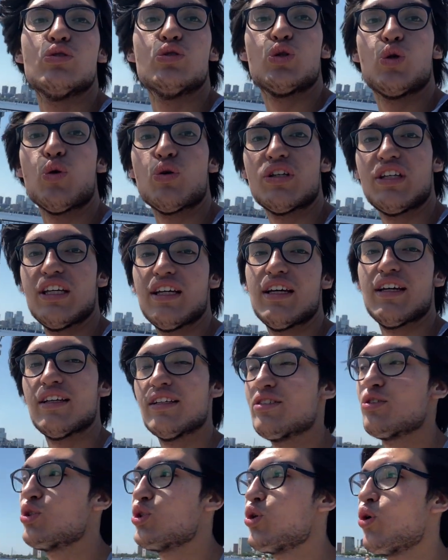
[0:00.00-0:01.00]
Çok iyi.
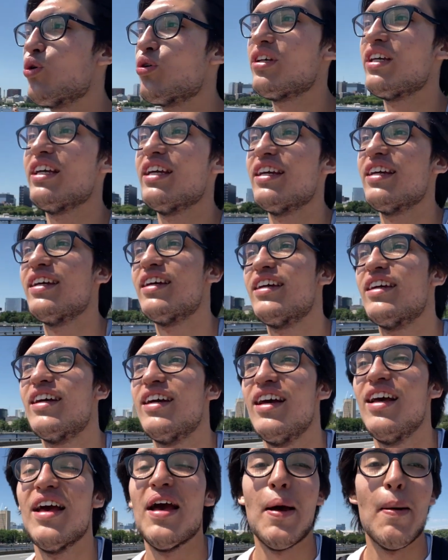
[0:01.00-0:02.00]
Çok iyi.
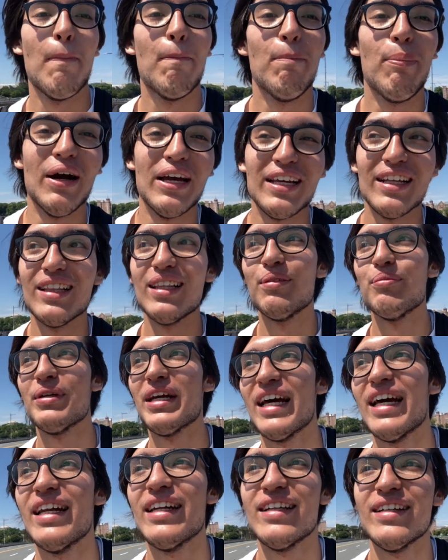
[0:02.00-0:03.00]
Bayıldım
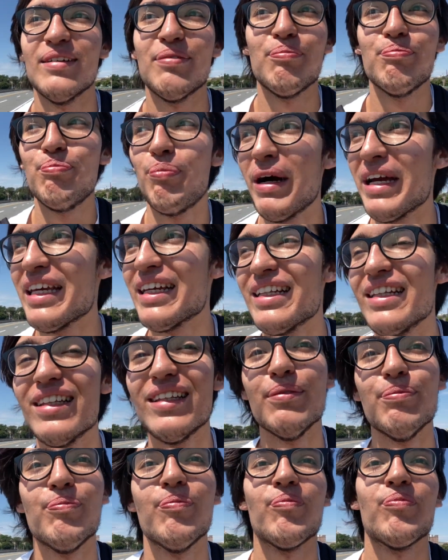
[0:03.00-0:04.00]
yani.
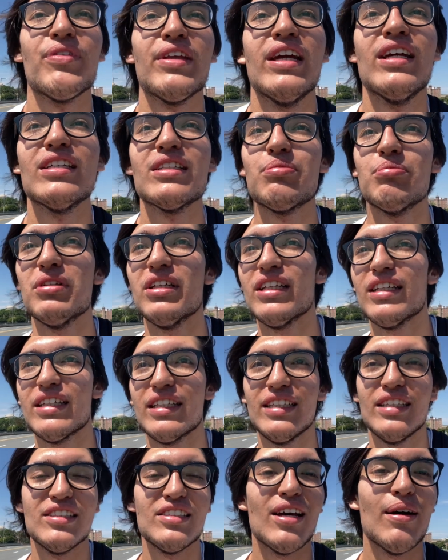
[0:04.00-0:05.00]
Bayıldım. Şimdi
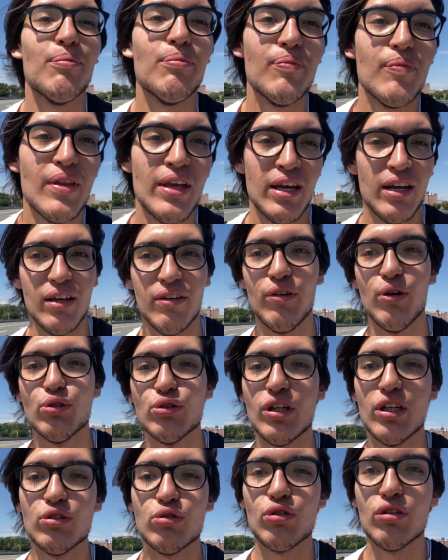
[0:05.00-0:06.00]
gideceğim ve
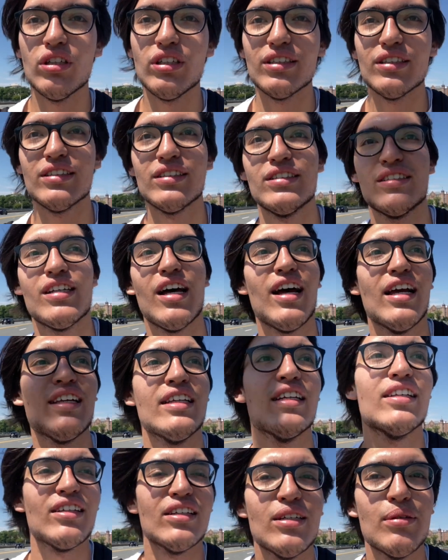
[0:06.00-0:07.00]
ondan sonra sahil
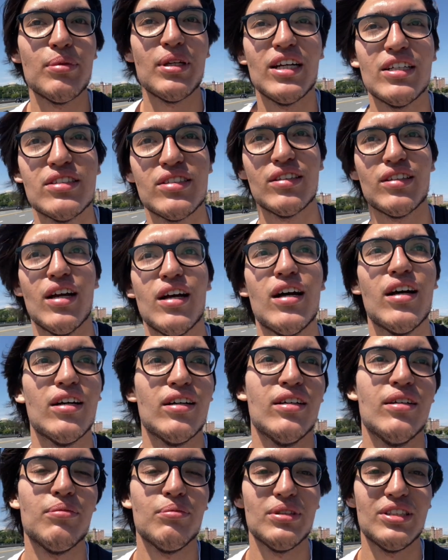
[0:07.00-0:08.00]
kenarında birazcık daha
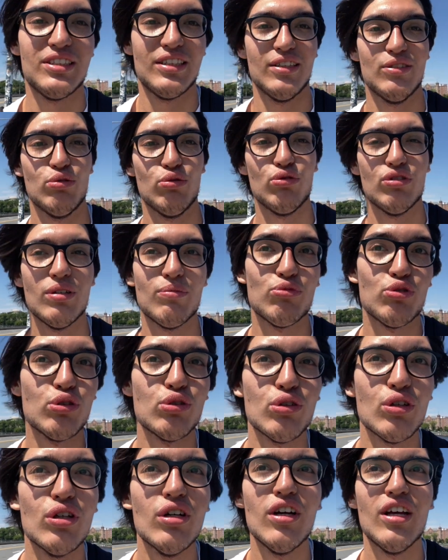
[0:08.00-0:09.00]
bisiklet süreceğim.
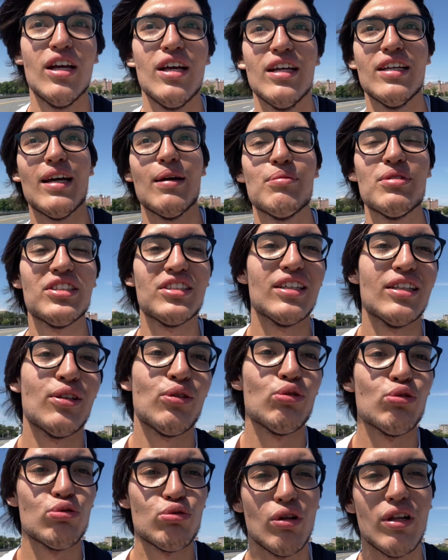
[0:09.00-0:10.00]
Çünkü yani bisiklete
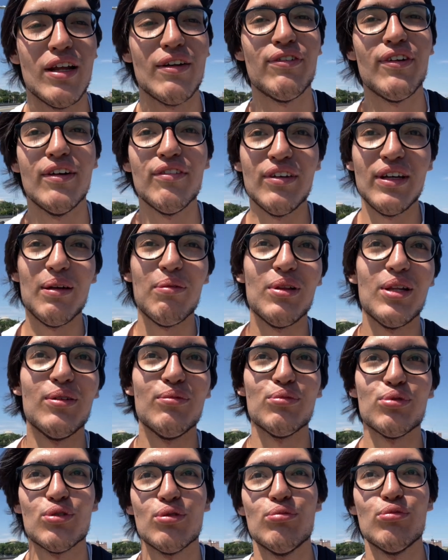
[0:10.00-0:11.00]
100 dolar falan verebilirim
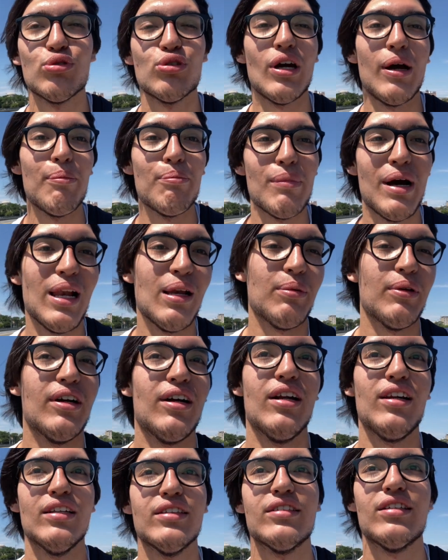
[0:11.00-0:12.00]
burada. Mükemmel bir
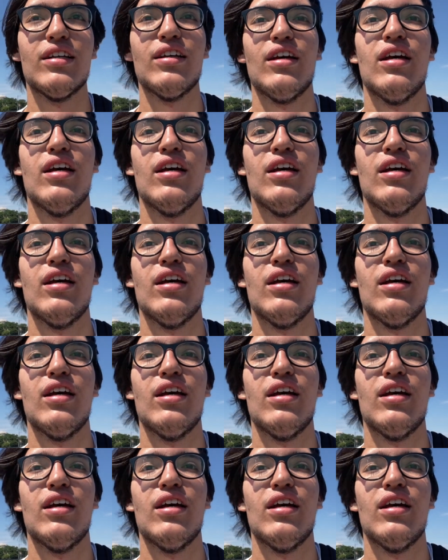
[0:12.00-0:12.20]
alet.